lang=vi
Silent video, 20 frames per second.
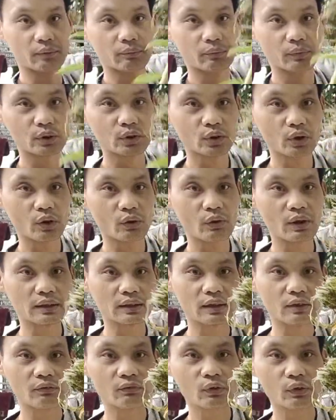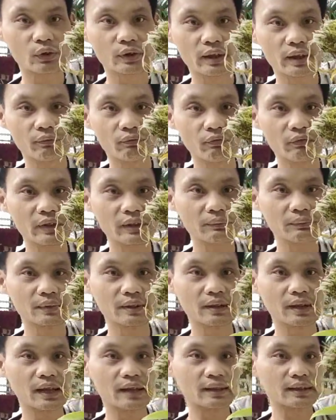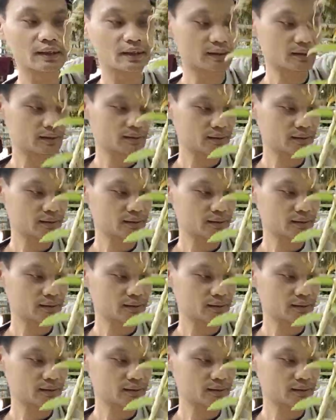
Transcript: một giò hoàng thảo vôi đẹp vip như này nhá